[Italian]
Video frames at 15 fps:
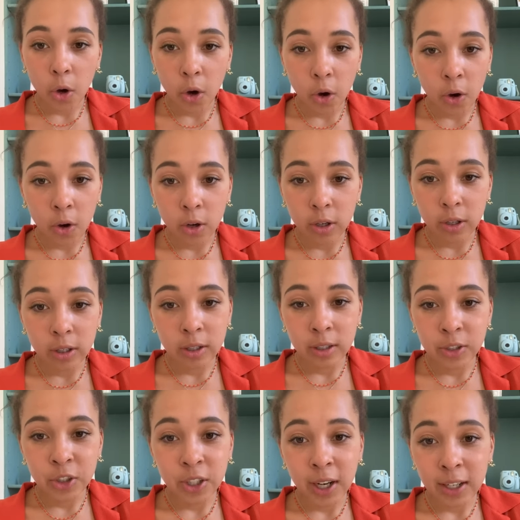Ho eh,
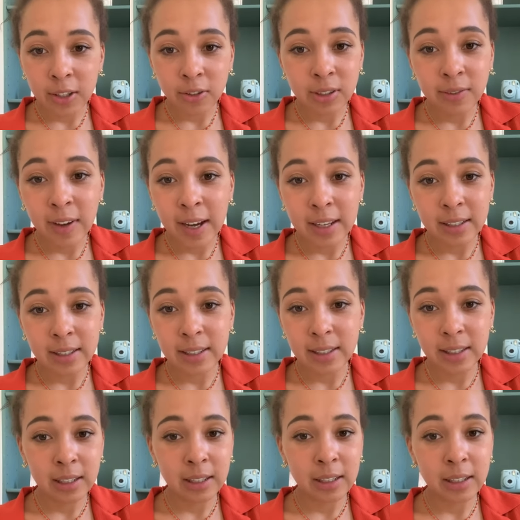girato
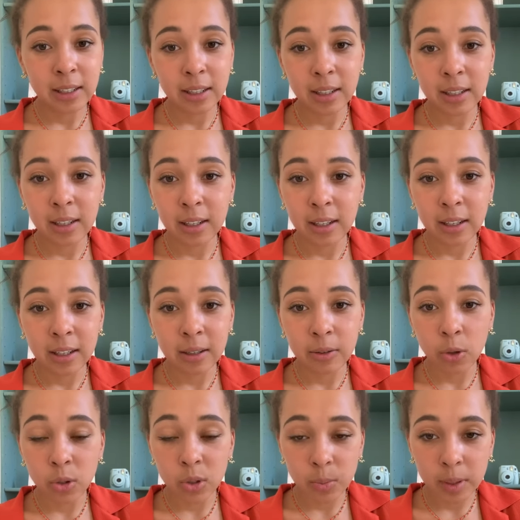diversi eh,
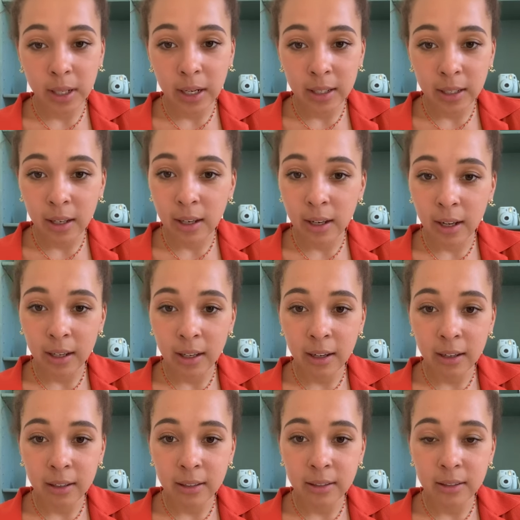ospedali
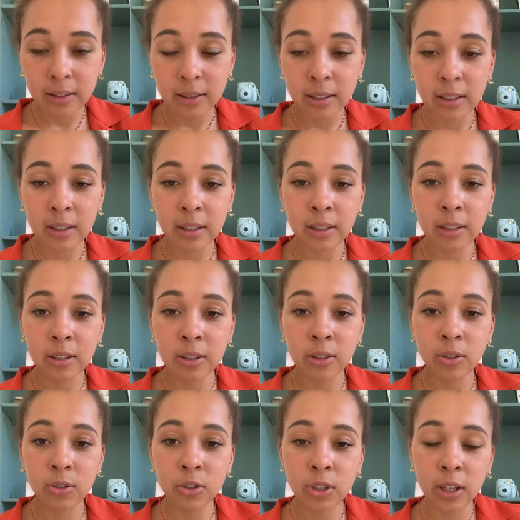d'Italia, eh,
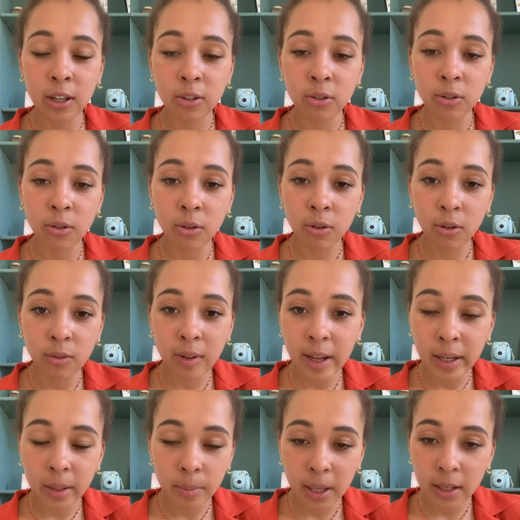ho girato
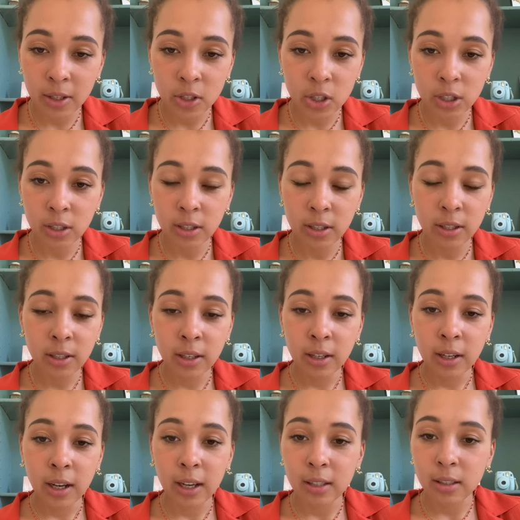vari medici,
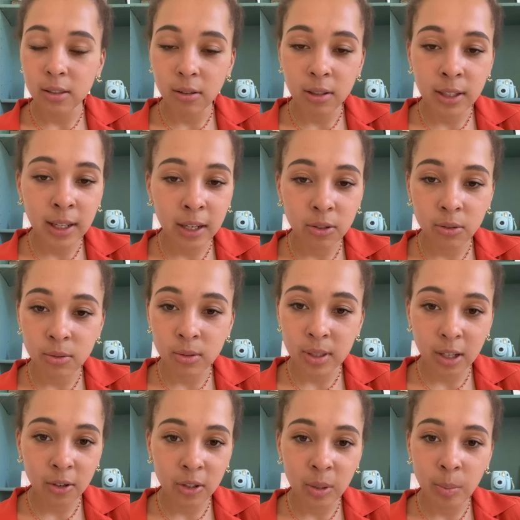ascoltato un
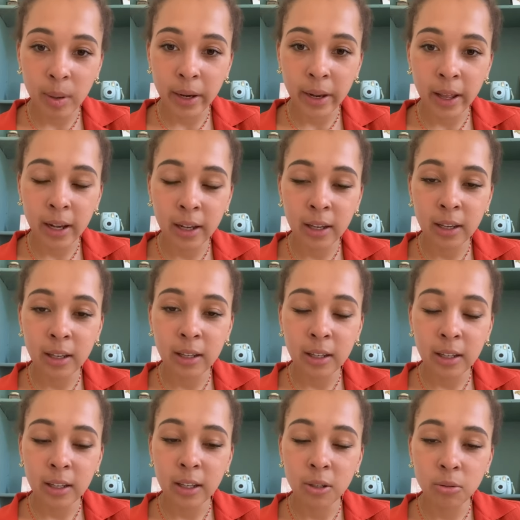sacco di pareri
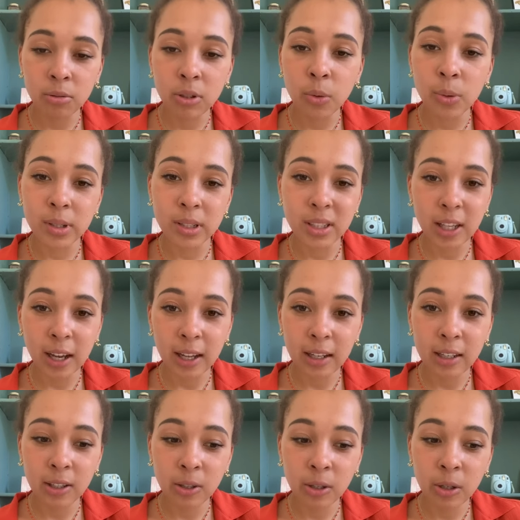in tutti questi
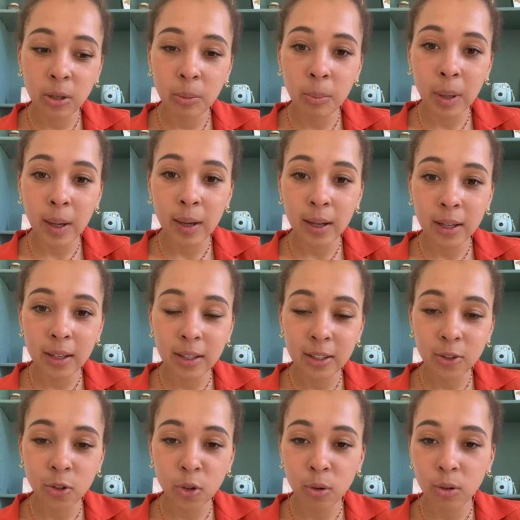anni, ma eh,
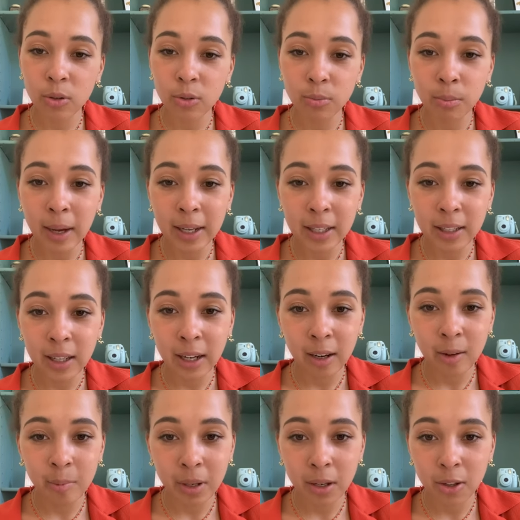non ho mai
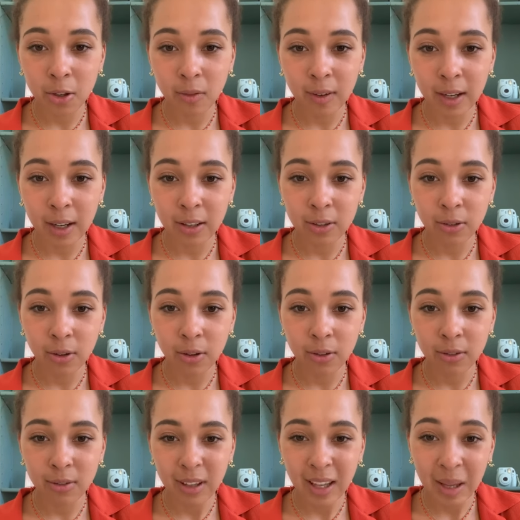realmente
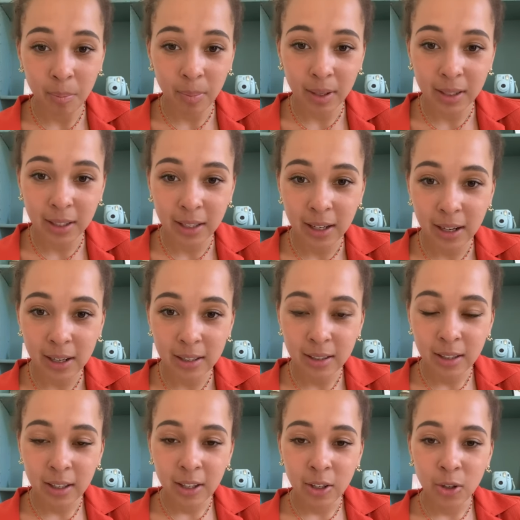trovato empatia,
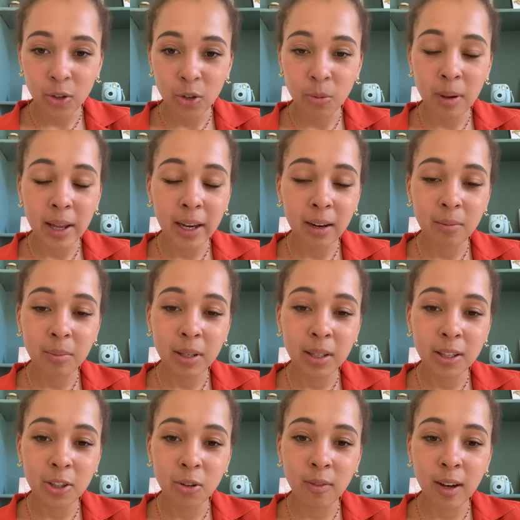non ho mai
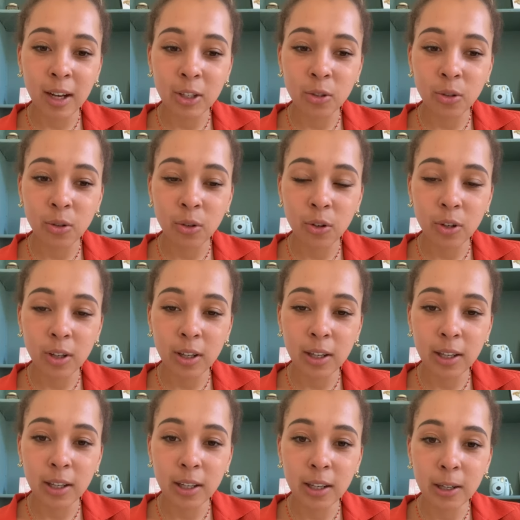realmente trovato
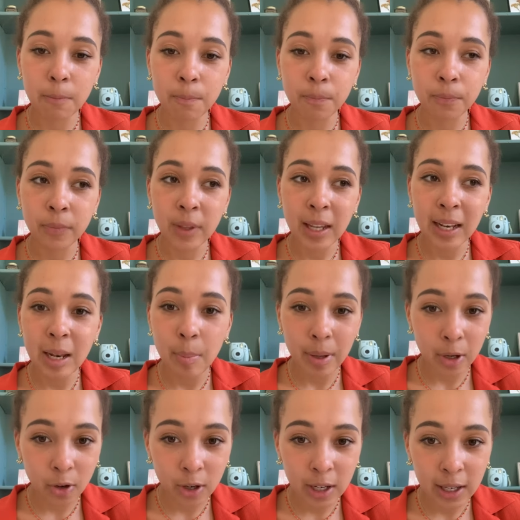ehm, le
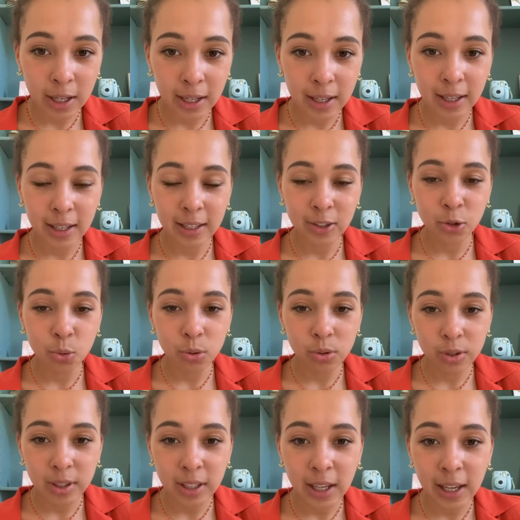parole
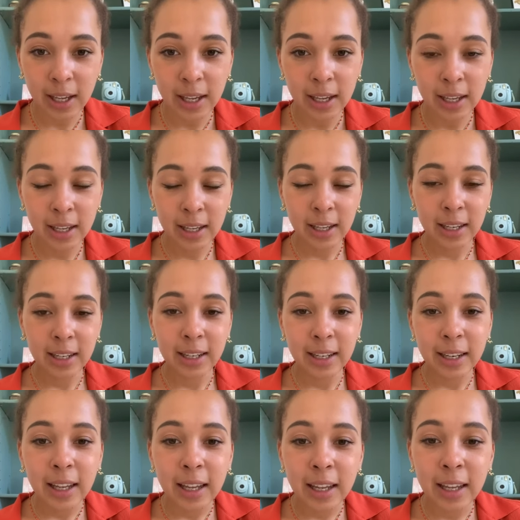giuste
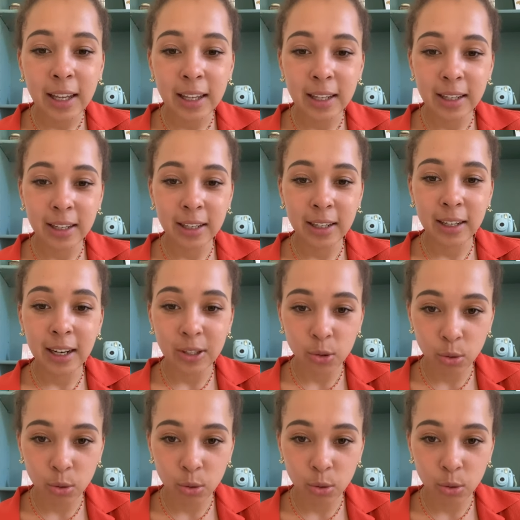né eh, la